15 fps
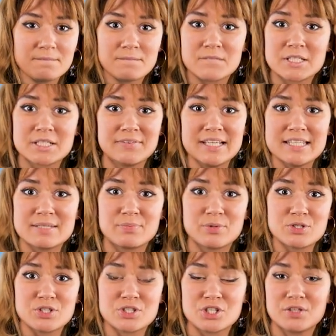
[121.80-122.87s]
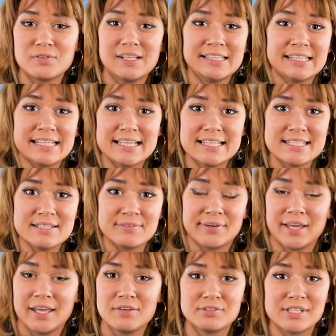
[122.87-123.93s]
взрывается просто шквал
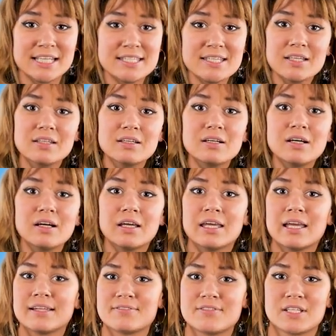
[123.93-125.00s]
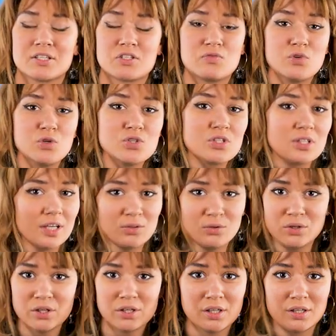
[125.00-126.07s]
негатива и в газетах, и от всех звезд,
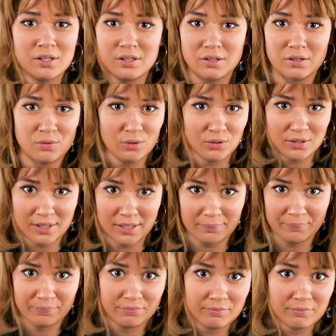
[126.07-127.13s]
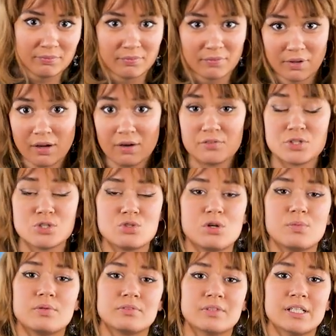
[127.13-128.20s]
которых э, он там
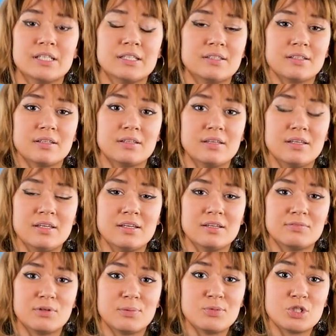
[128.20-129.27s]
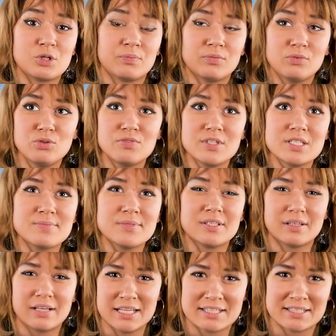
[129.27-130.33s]
выстебывает, и, в общем, ну,
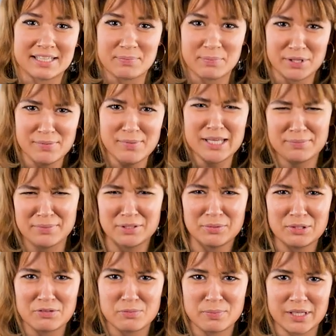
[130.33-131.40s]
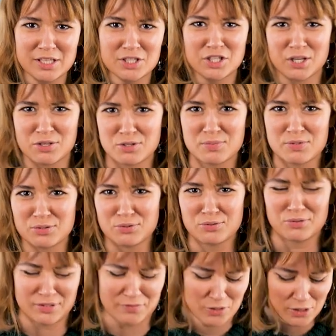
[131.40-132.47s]
видимо, рейтинги поднимает, поэтому они его приглашают, собственно,
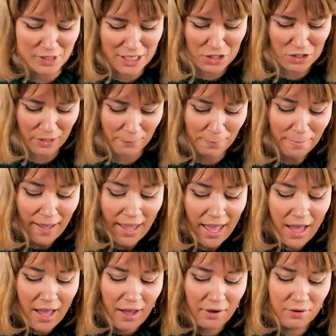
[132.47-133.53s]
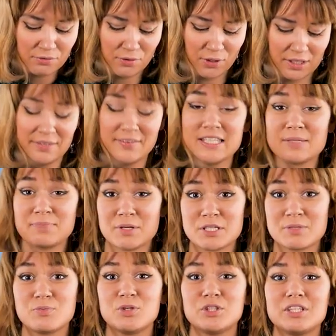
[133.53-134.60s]
тут это все логично. Вот, давайте
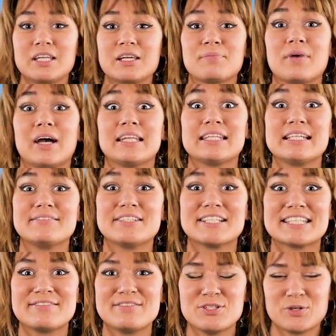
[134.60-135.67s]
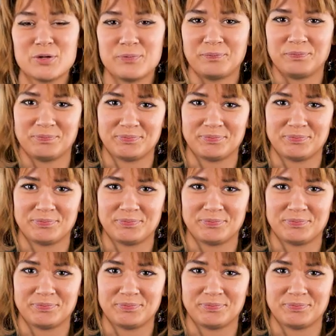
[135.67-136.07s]
посмотрим отрывок из видео.